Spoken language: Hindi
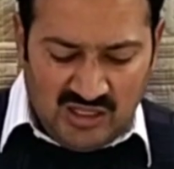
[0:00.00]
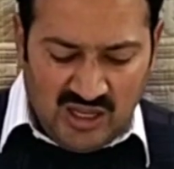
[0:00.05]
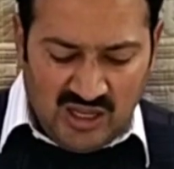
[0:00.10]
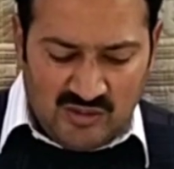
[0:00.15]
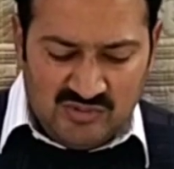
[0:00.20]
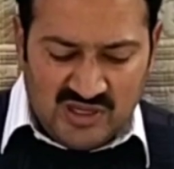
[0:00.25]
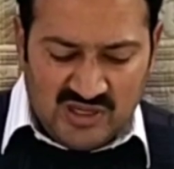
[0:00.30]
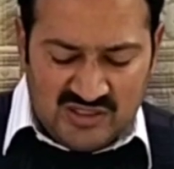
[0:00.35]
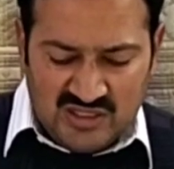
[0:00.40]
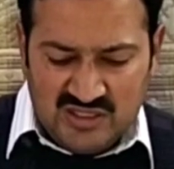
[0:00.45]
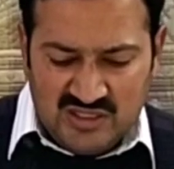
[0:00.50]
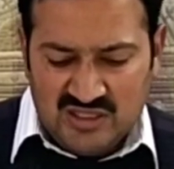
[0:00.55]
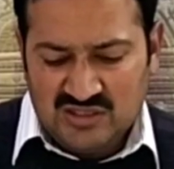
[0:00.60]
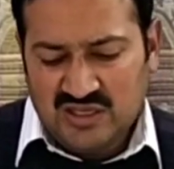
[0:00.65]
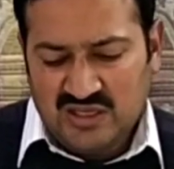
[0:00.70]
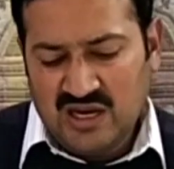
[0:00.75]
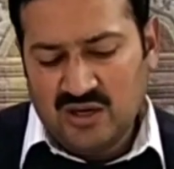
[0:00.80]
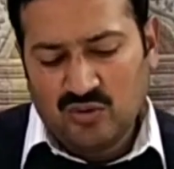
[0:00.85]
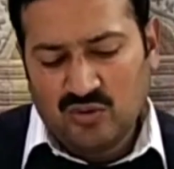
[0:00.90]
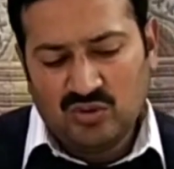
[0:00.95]
आप जैसे इस
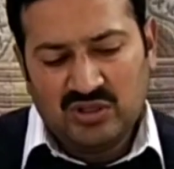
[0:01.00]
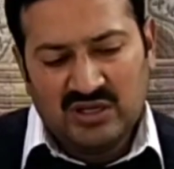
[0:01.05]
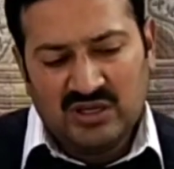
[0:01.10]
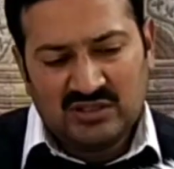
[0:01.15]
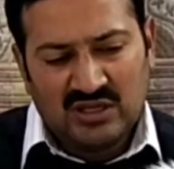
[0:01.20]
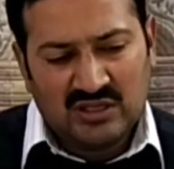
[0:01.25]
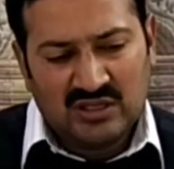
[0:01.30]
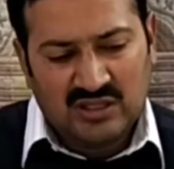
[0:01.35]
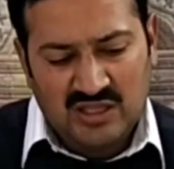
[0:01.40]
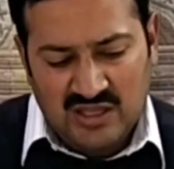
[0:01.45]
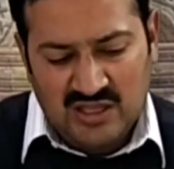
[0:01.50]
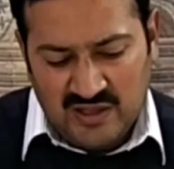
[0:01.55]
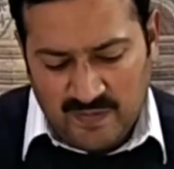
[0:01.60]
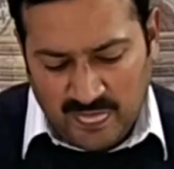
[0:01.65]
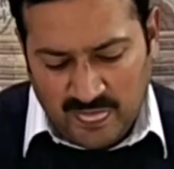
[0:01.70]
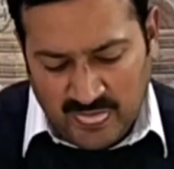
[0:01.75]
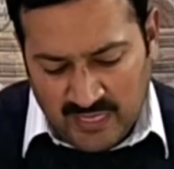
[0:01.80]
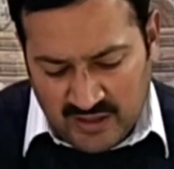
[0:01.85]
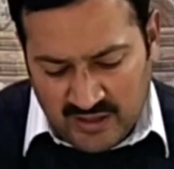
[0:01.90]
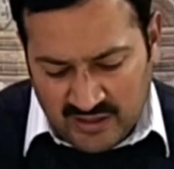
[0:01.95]
कैट को देख सकते हैं
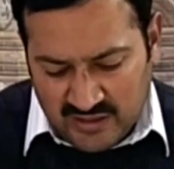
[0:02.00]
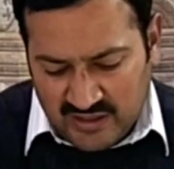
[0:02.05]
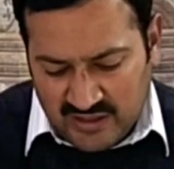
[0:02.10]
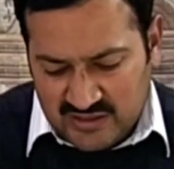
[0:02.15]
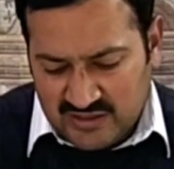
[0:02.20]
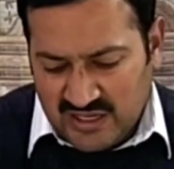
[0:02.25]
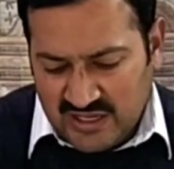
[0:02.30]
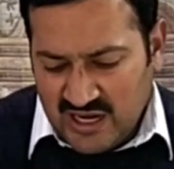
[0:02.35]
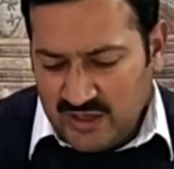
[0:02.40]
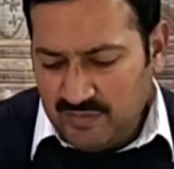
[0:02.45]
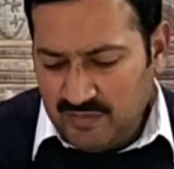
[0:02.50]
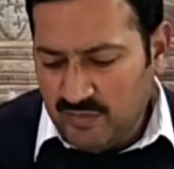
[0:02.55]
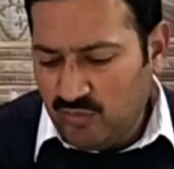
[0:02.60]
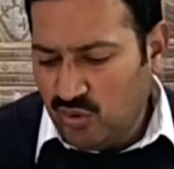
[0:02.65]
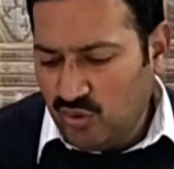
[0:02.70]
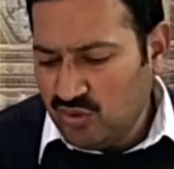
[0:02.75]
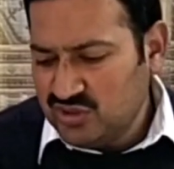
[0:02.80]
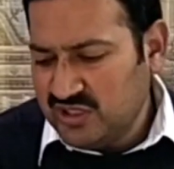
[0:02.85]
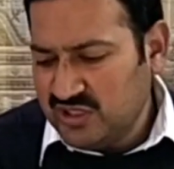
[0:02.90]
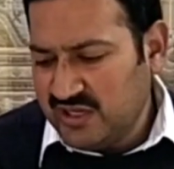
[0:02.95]
इस कैट में
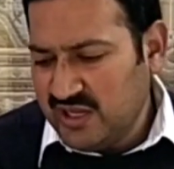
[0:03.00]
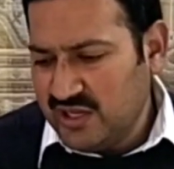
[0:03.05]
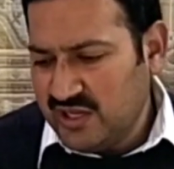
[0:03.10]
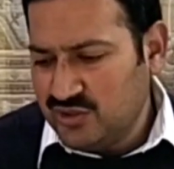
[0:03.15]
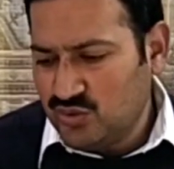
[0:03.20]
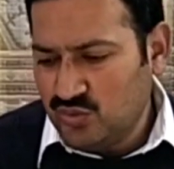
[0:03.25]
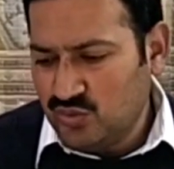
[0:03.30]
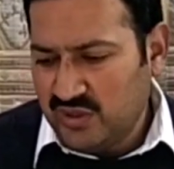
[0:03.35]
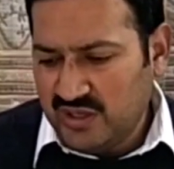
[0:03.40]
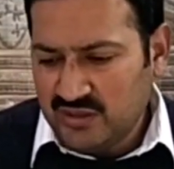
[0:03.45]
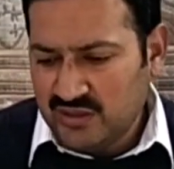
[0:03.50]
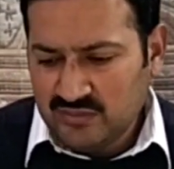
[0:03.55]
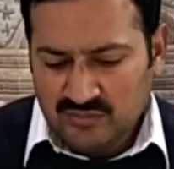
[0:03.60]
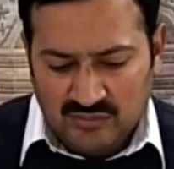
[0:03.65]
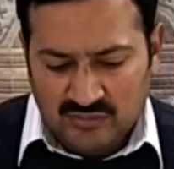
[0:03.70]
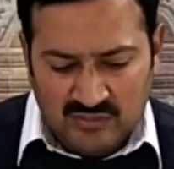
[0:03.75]
बहुत ज़्यादा इशू है